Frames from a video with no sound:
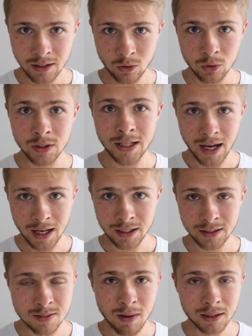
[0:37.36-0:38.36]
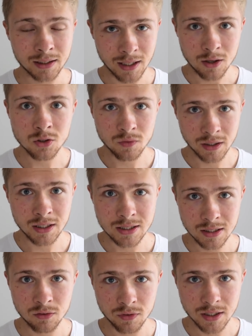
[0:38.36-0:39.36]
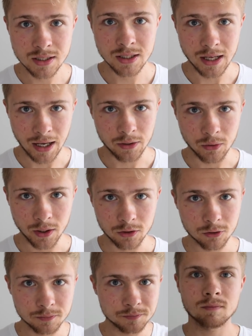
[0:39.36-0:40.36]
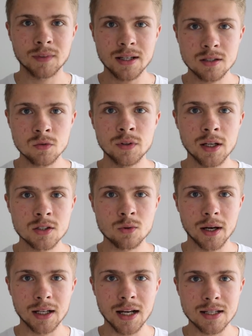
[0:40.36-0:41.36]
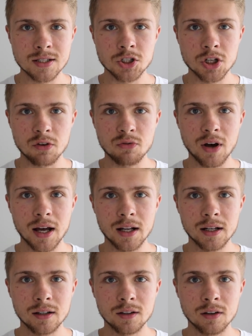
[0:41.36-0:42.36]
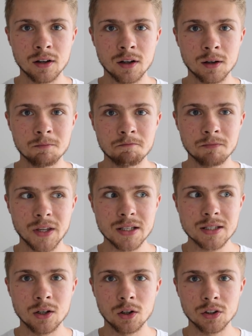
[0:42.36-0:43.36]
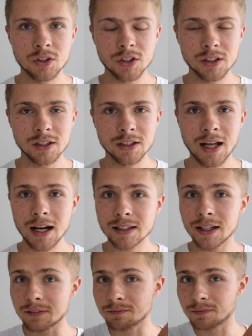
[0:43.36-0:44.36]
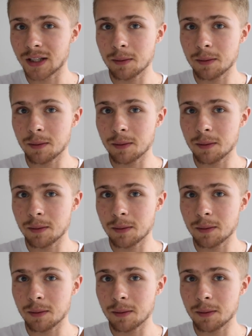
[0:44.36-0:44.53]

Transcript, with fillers: Und ja, das macht genauso wenig Sinn, wie es sich anhört. Das ist wieder so ein klassischer Fall, ähm, dass die Leute nicht richtig nachdenken.